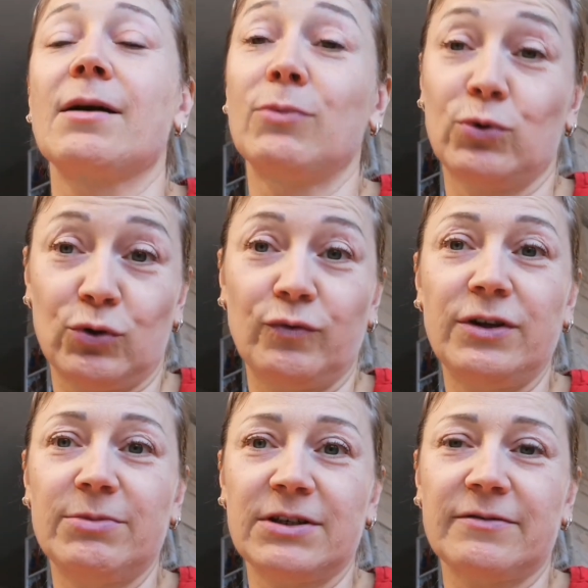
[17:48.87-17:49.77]
Мы уже
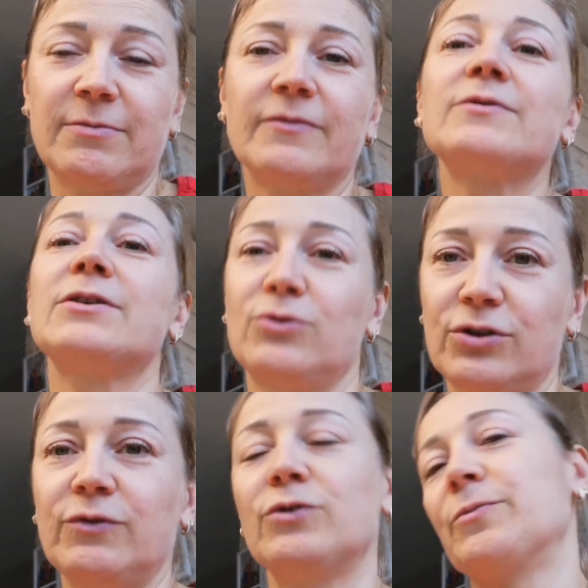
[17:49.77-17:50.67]
увидимся с вами в
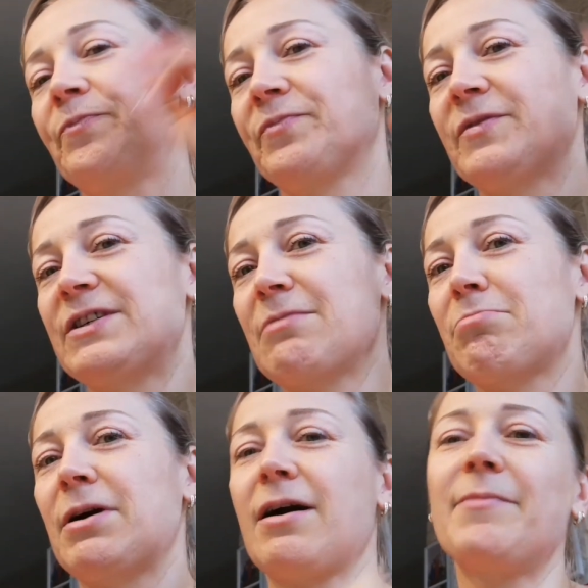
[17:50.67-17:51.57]
следующем видео. Всем
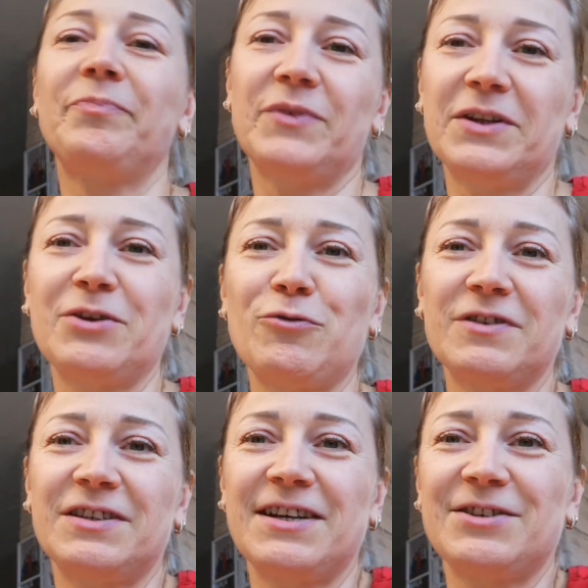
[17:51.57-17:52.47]
пока и до новых
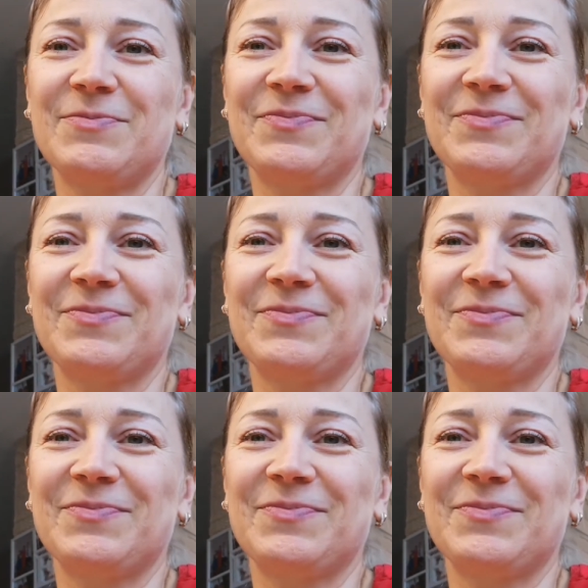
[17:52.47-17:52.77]
встреч!